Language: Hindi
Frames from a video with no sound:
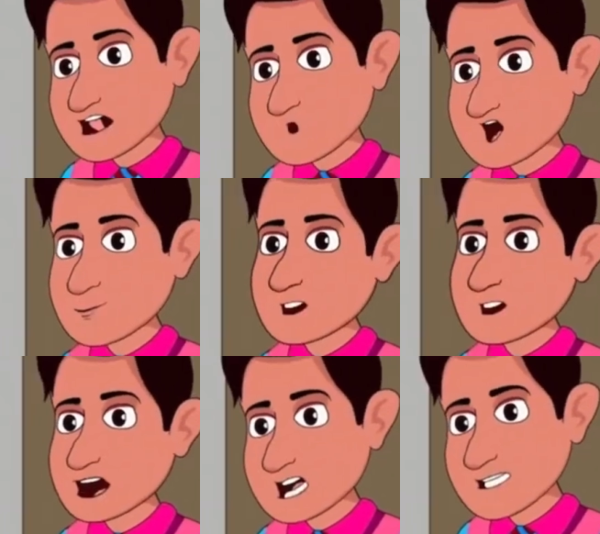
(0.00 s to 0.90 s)
अरे
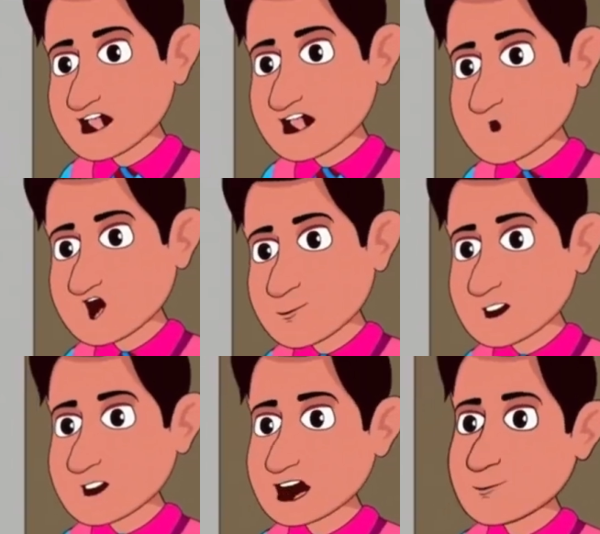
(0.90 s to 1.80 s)
दूसरी बार ही
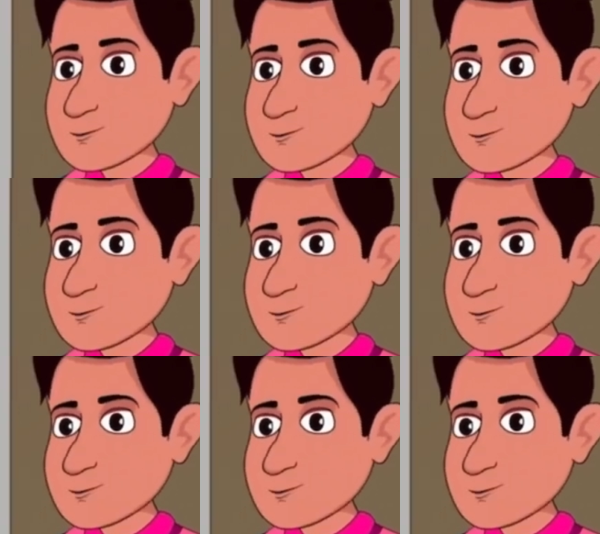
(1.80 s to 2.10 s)
तो मांग रहा हो